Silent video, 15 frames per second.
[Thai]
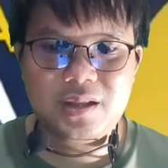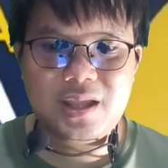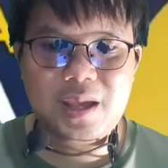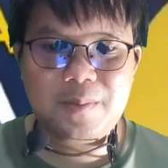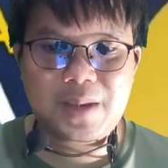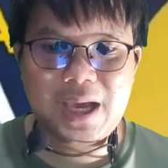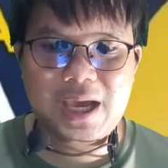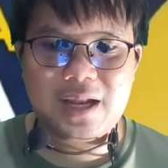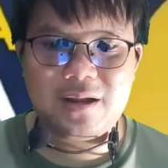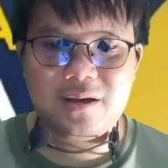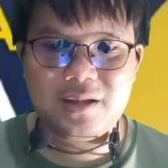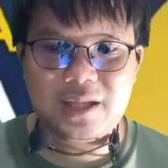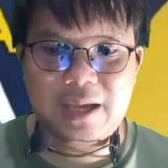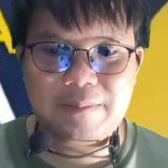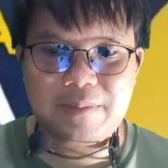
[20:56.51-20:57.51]
ทีมงาน
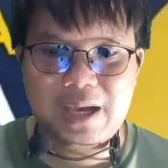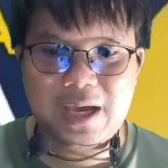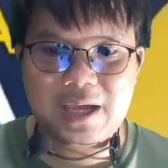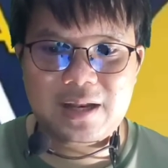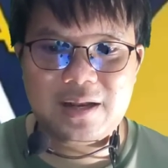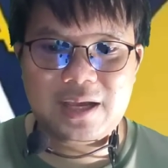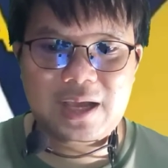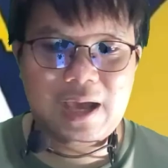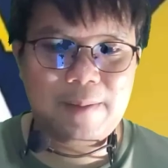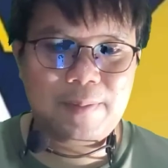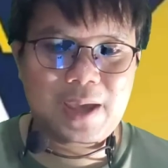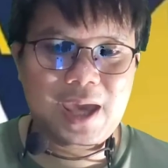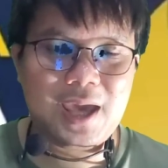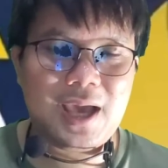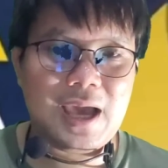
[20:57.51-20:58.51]
ก็ทำงานนะครับ
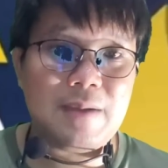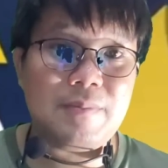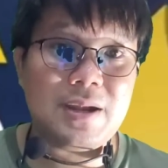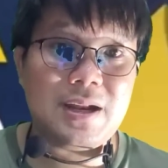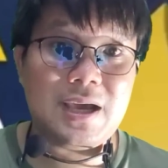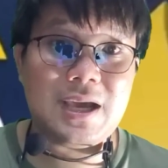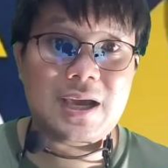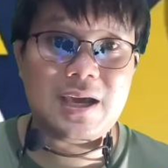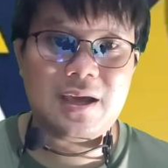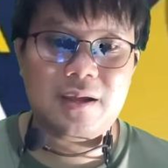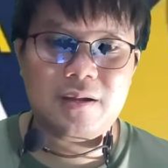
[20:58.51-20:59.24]
แก้ไขปัญหา